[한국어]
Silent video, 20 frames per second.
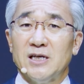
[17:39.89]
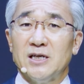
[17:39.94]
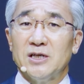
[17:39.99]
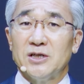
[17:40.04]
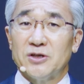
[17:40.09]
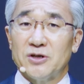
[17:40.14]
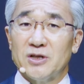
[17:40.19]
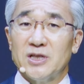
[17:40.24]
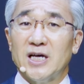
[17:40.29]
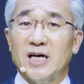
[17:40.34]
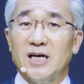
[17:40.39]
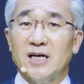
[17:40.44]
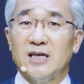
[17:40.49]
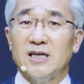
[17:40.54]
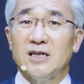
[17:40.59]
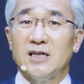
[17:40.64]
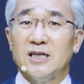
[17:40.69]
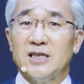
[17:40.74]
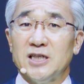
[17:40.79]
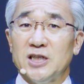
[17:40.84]
그러나
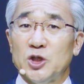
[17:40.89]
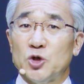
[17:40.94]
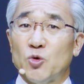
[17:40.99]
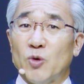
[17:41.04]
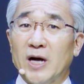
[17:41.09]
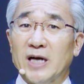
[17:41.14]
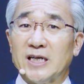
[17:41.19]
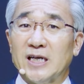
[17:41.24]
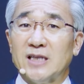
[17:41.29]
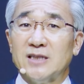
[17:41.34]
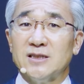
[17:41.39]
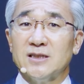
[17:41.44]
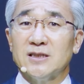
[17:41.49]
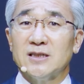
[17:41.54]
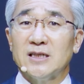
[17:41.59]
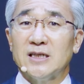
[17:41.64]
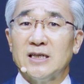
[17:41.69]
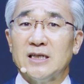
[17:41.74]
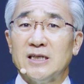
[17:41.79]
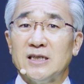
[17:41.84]
이 광야는
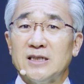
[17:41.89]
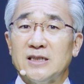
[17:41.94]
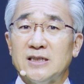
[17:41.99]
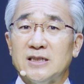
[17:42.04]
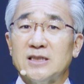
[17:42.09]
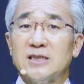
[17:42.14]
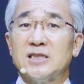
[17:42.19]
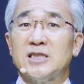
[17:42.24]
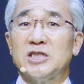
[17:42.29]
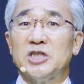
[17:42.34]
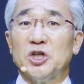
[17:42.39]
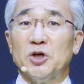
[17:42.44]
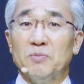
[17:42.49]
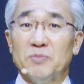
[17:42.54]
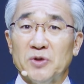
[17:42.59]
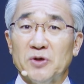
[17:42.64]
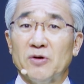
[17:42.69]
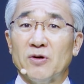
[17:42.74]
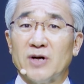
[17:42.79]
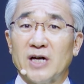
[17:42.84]
끝이
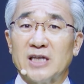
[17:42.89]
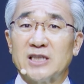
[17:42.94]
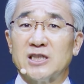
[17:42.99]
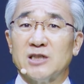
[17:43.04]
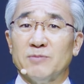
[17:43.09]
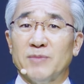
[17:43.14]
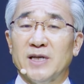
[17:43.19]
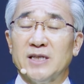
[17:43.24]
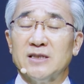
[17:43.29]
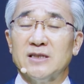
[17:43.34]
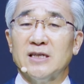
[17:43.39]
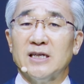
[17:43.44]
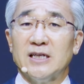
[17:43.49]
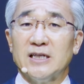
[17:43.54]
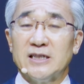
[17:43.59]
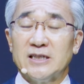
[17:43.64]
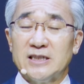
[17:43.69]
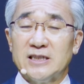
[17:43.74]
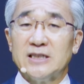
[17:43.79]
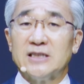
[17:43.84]
없는 것 같지만
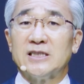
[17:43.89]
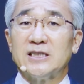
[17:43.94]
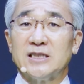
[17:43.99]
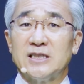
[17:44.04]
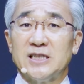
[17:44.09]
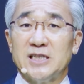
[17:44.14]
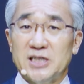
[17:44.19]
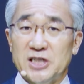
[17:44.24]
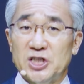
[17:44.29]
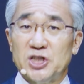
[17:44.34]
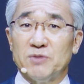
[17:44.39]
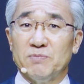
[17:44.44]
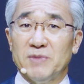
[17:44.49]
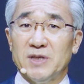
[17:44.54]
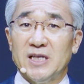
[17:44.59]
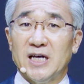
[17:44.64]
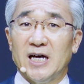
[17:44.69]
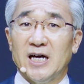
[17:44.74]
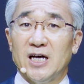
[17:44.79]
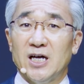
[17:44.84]
끝이
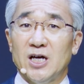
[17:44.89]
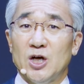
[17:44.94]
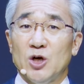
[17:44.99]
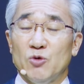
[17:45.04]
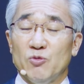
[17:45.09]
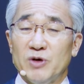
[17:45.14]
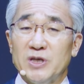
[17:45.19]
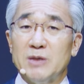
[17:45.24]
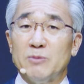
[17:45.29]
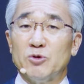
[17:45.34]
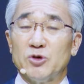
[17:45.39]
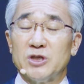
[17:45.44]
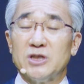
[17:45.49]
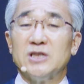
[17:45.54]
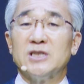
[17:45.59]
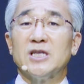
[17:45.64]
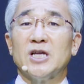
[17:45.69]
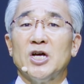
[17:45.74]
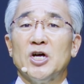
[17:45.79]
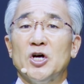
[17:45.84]
있습니다. 왜냐면
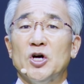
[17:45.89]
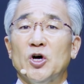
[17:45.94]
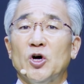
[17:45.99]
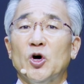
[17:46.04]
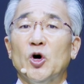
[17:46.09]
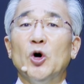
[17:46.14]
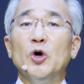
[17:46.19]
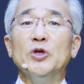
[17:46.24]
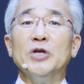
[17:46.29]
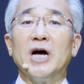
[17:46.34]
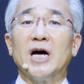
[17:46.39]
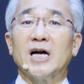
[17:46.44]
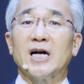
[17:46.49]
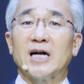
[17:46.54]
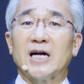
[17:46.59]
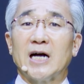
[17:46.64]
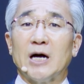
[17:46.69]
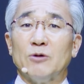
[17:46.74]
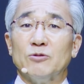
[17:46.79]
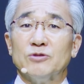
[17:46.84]
우리는 언약
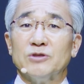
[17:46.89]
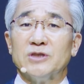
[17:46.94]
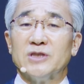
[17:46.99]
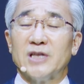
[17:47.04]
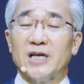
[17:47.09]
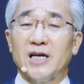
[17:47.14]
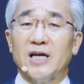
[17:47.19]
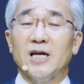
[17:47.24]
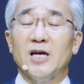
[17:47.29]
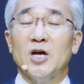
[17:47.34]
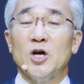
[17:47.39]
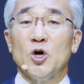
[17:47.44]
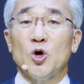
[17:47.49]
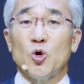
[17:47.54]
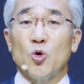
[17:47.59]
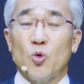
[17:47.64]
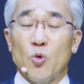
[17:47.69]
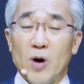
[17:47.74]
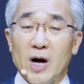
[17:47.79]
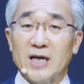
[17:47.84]
가운데
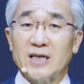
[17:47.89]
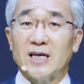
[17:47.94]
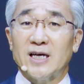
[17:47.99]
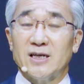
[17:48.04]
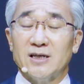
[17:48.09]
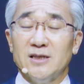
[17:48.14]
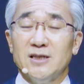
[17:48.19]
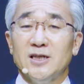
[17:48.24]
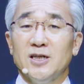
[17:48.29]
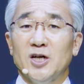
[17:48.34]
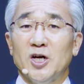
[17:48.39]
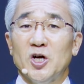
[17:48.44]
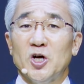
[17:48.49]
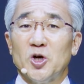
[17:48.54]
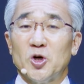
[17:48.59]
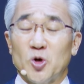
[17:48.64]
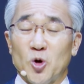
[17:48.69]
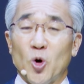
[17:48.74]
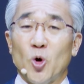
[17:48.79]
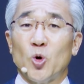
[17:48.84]
광야를
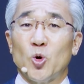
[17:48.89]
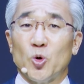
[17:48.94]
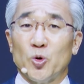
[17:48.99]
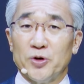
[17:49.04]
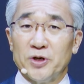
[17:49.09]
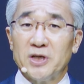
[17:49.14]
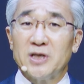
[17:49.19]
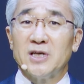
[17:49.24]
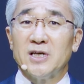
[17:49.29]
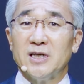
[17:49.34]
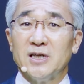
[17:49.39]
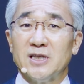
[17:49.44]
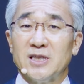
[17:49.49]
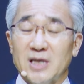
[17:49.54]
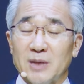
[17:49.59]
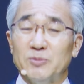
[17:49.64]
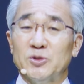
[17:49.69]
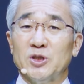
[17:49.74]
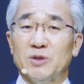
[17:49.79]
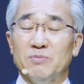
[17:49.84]
걷고 있기
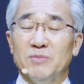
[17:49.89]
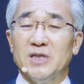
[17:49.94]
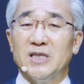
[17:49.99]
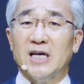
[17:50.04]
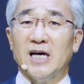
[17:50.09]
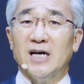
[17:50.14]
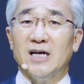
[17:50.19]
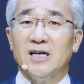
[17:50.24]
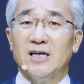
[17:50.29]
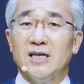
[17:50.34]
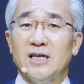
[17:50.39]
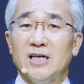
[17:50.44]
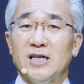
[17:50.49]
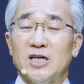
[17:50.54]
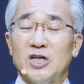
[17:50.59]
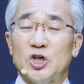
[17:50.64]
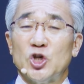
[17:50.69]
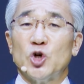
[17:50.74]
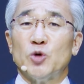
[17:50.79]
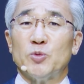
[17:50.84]
때문입니다.
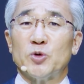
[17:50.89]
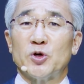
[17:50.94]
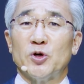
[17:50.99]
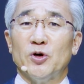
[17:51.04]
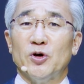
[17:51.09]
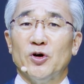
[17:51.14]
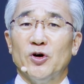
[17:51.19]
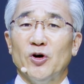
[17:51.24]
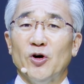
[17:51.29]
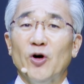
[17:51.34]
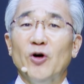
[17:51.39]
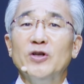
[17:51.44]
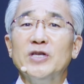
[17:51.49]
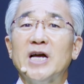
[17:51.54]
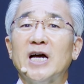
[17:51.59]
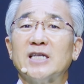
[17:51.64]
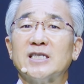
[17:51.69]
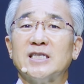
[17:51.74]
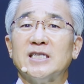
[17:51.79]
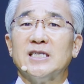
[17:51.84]
그러므로
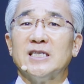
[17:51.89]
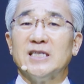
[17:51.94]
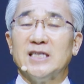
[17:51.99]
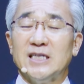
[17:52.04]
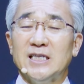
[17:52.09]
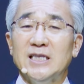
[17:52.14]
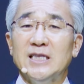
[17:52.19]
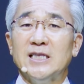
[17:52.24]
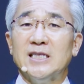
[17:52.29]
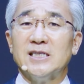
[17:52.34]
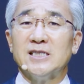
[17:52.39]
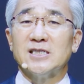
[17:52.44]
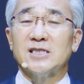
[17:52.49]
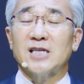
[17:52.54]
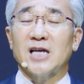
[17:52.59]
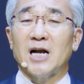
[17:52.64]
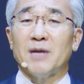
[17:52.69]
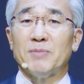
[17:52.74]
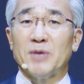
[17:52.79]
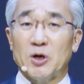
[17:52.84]
언약이 있는
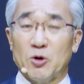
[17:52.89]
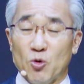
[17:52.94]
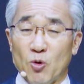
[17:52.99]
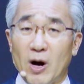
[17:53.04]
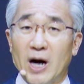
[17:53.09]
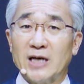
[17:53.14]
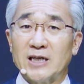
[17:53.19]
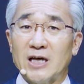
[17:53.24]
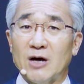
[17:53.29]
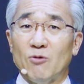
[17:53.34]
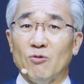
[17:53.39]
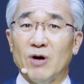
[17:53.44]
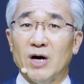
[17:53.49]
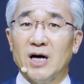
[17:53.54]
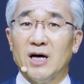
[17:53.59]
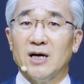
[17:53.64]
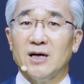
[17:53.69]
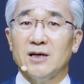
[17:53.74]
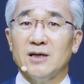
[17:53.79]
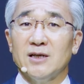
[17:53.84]
사람의
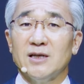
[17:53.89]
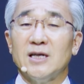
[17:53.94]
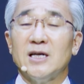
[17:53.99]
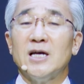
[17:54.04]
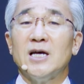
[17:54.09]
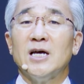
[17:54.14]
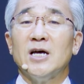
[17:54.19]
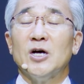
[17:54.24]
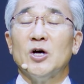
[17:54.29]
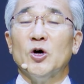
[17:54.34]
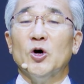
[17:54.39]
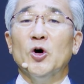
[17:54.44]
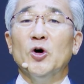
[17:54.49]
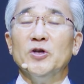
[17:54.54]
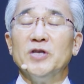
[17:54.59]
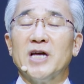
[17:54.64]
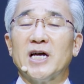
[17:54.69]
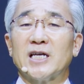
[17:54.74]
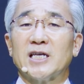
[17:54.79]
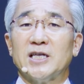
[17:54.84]
광야와
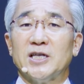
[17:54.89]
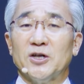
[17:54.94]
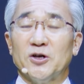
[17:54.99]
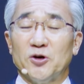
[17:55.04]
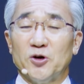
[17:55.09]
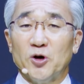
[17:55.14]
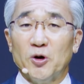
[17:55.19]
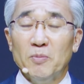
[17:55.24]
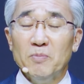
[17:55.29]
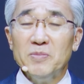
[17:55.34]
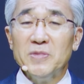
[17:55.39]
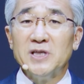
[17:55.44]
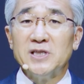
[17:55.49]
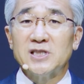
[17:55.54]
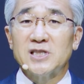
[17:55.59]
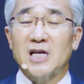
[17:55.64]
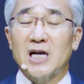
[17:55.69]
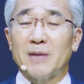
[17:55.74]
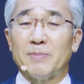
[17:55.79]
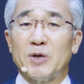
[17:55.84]
언약이 없는
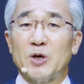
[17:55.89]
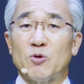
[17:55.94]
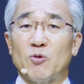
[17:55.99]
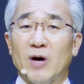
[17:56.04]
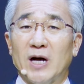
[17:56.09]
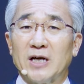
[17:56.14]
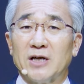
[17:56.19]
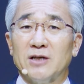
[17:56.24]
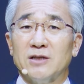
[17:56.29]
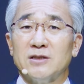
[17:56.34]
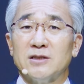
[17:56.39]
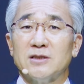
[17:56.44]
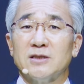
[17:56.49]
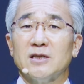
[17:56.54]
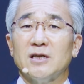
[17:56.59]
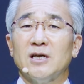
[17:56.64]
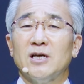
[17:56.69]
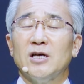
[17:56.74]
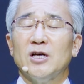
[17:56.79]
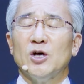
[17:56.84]
사람의 광야는
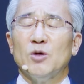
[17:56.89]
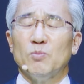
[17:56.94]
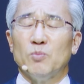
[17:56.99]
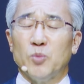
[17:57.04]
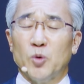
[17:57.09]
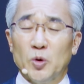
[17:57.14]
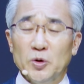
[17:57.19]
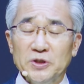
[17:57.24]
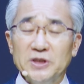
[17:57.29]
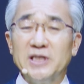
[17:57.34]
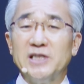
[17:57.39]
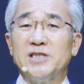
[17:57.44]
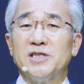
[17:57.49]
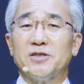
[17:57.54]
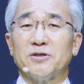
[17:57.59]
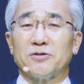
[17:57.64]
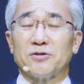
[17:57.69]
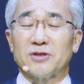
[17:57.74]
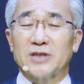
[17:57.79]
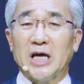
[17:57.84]

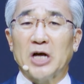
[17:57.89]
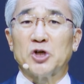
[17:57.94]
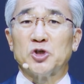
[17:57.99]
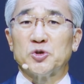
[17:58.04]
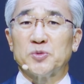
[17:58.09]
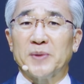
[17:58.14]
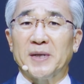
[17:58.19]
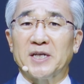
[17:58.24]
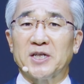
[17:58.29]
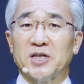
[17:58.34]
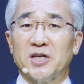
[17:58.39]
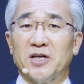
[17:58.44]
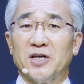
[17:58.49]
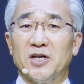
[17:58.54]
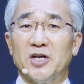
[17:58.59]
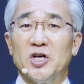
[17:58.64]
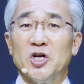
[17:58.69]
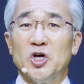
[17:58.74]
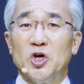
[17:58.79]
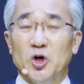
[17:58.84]
본질적으로 다를 수밖에
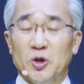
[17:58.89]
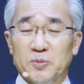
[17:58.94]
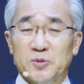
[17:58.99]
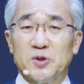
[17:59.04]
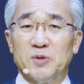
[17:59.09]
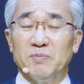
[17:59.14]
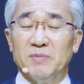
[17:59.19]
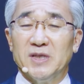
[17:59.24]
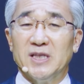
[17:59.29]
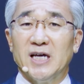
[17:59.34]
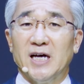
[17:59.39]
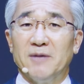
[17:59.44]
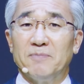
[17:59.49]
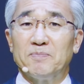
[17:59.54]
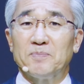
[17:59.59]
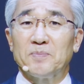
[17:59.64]
없습니다.